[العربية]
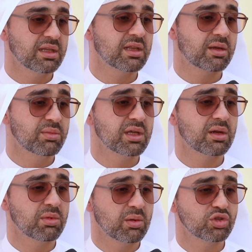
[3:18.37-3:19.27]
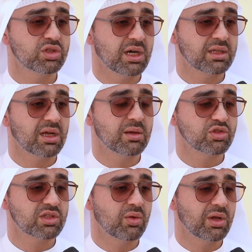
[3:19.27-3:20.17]
عدد كبير من المنشات على
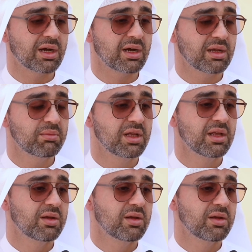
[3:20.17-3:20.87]
مستوى العالم